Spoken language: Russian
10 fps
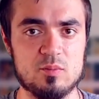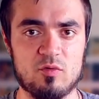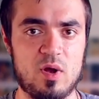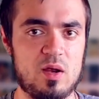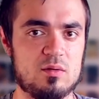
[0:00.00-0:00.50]

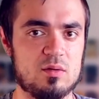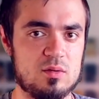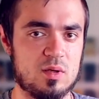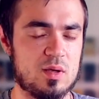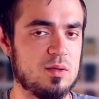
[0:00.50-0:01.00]
бывает
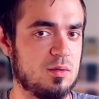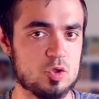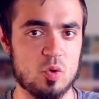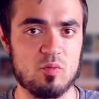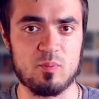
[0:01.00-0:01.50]
никаких
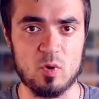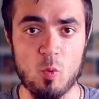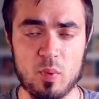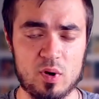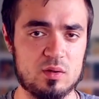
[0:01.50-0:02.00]
дешевых
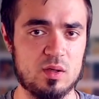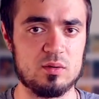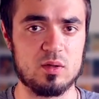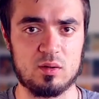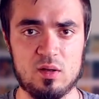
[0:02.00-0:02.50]
покупок, это
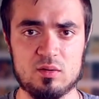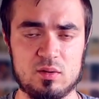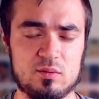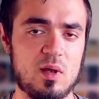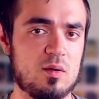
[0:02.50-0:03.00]
интернет,
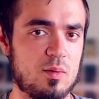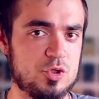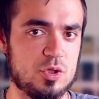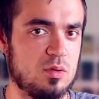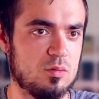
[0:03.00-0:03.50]
и так
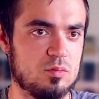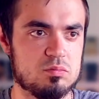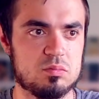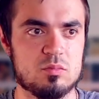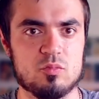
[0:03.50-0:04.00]
вообще
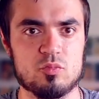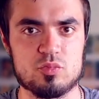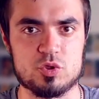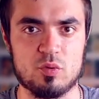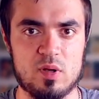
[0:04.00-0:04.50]

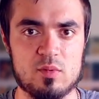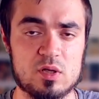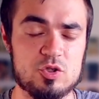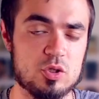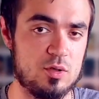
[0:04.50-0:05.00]
все время
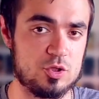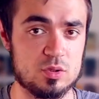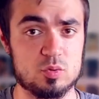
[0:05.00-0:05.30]
как человечество